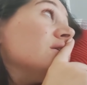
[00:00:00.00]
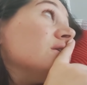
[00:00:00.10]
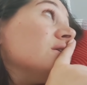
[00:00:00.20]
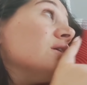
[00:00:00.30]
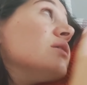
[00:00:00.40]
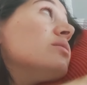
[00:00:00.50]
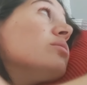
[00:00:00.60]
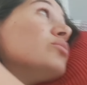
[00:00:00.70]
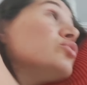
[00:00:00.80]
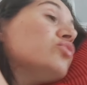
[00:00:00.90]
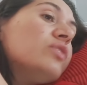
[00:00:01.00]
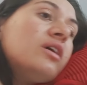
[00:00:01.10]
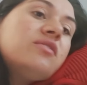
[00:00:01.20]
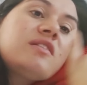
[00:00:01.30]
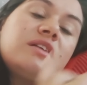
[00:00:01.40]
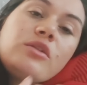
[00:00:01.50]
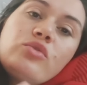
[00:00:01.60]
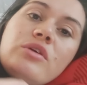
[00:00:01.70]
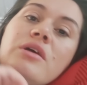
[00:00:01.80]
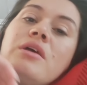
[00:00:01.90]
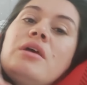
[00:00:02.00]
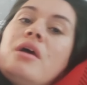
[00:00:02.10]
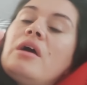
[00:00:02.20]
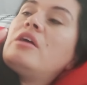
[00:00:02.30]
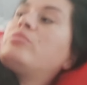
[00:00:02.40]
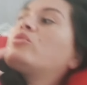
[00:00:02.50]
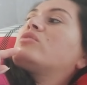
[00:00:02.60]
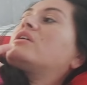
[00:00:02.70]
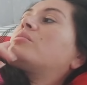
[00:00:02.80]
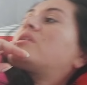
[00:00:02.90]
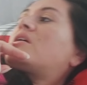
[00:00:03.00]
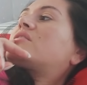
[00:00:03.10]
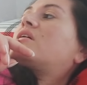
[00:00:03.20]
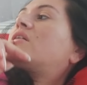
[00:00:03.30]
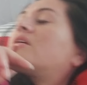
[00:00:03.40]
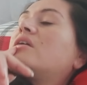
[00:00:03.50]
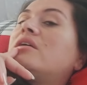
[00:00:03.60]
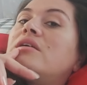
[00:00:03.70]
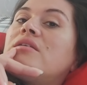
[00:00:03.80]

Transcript: mutfağa ve salona her bir odaya birer tane e, sineklik